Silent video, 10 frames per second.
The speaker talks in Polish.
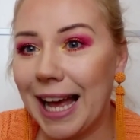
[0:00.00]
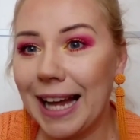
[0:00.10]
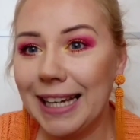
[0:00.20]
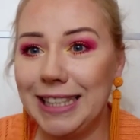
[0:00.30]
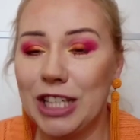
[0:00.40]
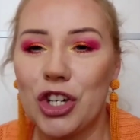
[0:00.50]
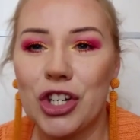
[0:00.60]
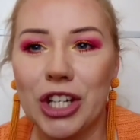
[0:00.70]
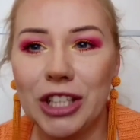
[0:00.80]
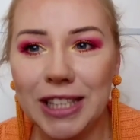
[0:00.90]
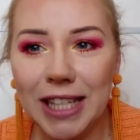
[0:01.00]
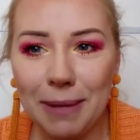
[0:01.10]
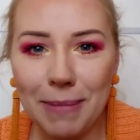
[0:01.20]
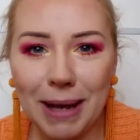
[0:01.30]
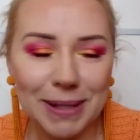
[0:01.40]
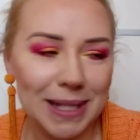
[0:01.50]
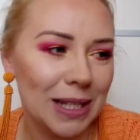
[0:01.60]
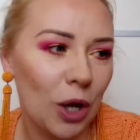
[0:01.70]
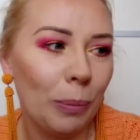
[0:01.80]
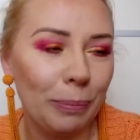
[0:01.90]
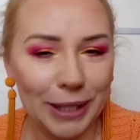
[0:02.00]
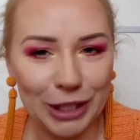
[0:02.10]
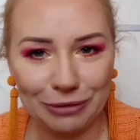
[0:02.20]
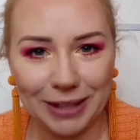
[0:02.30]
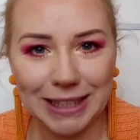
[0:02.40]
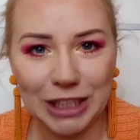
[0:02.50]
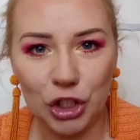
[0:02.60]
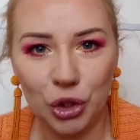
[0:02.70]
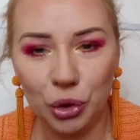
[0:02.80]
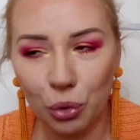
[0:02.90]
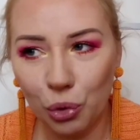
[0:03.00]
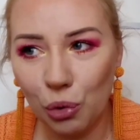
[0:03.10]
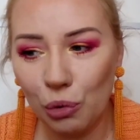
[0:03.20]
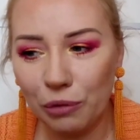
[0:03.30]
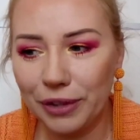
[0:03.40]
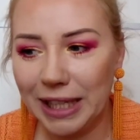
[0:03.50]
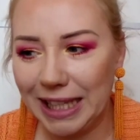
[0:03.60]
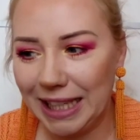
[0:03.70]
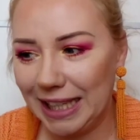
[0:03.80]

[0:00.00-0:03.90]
ale jeszcze nie mam skompletowanych ciuchów,